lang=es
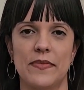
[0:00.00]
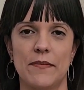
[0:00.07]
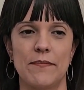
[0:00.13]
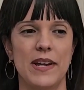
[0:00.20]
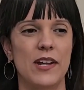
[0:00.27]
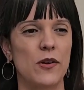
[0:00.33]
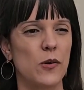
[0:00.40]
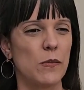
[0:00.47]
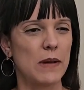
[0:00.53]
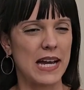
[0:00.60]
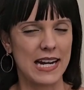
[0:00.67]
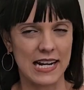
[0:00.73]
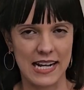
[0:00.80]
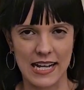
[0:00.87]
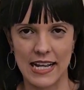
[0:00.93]
pero
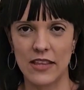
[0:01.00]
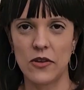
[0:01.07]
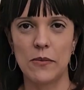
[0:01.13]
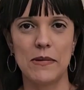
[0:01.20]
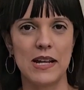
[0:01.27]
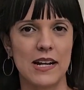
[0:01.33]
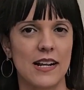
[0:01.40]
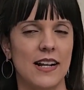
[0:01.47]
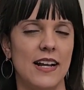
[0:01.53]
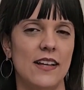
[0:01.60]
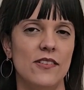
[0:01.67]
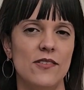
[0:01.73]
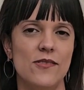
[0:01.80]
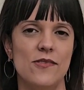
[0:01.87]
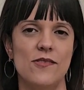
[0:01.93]
marcado,
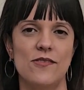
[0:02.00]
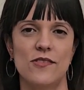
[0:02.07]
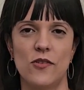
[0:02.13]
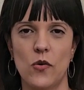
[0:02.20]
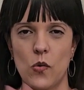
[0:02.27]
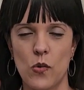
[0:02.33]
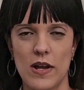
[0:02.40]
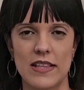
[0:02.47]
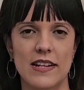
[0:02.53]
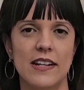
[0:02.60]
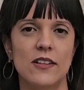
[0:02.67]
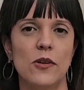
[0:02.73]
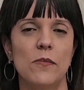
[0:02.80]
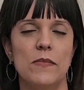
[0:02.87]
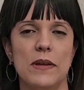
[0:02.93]
marcado con los
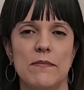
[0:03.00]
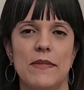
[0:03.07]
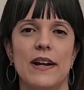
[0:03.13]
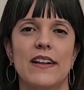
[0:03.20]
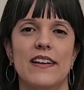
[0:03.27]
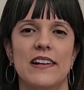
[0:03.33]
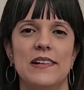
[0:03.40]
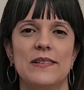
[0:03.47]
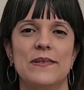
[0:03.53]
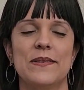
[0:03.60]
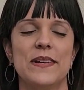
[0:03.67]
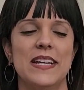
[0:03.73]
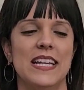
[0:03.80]
cuadritos bien marcados.